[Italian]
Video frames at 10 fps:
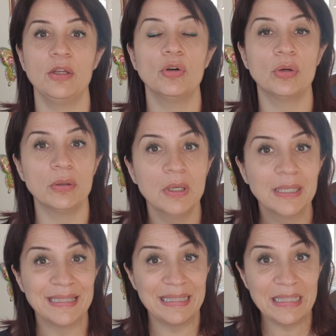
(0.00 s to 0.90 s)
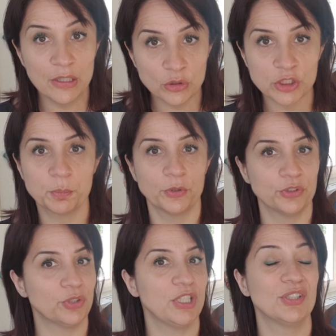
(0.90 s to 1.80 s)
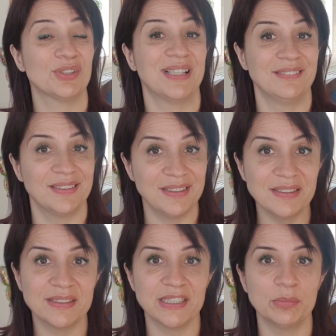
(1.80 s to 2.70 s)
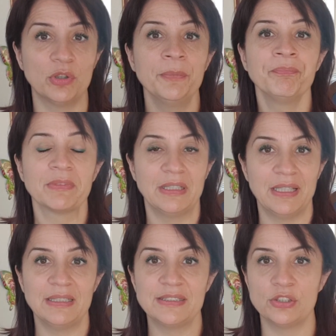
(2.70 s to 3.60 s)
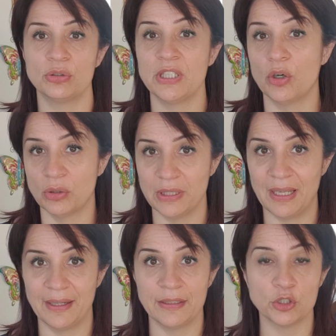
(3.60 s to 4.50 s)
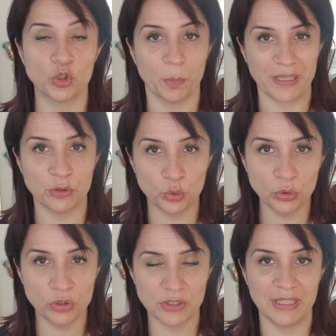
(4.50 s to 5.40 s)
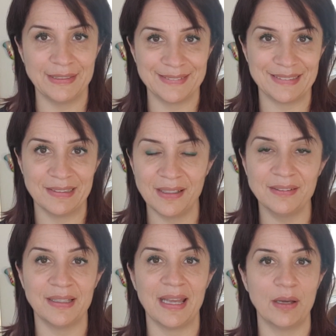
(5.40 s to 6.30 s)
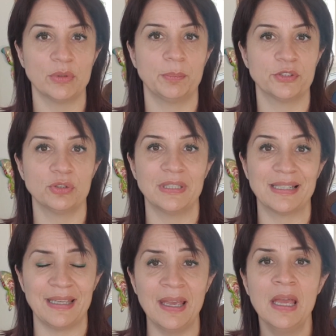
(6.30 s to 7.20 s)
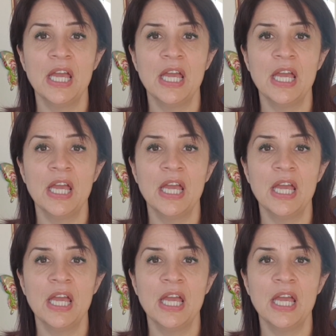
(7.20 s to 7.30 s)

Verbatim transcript: io io sponsorizzo tantissimo le lezioni online, soprattutto se l'insegnante è una persona che